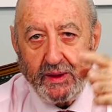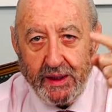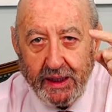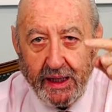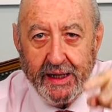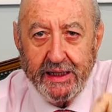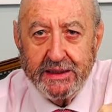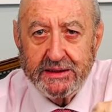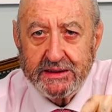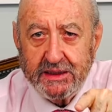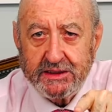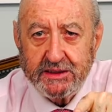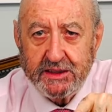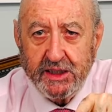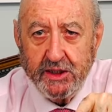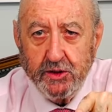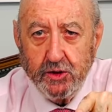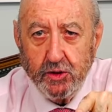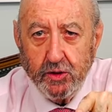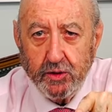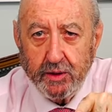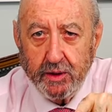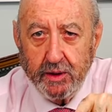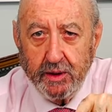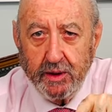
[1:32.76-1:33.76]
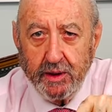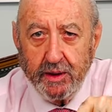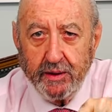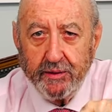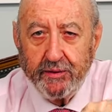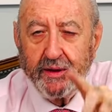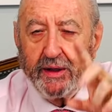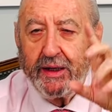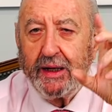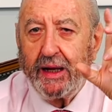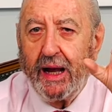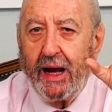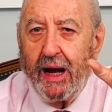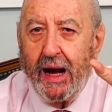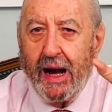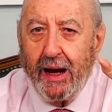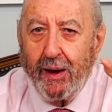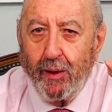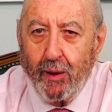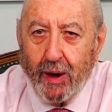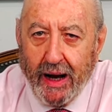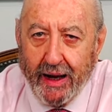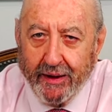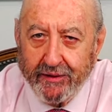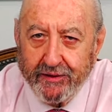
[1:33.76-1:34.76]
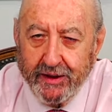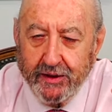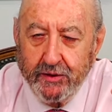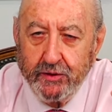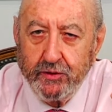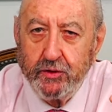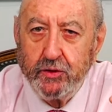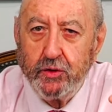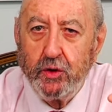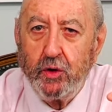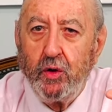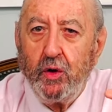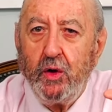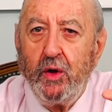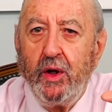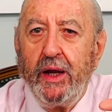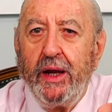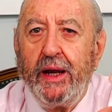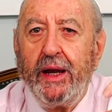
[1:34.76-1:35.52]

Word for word: Ese señor, haciendo,